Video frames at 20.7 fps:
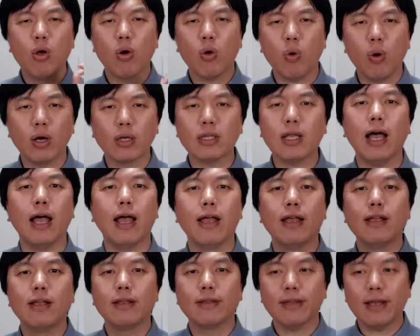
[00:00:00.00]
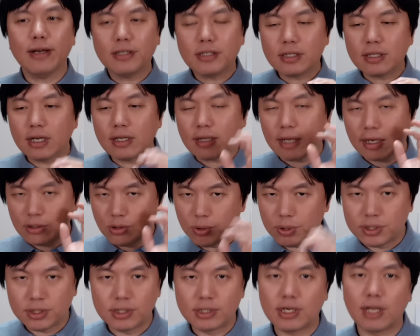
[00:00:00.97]
荒诞，但是呢，它
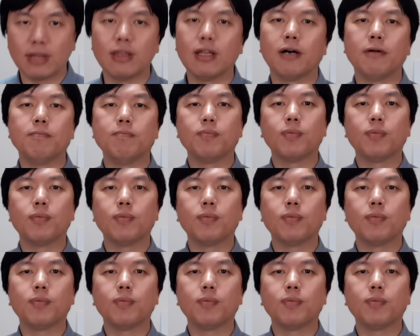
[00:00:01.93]
却是真的，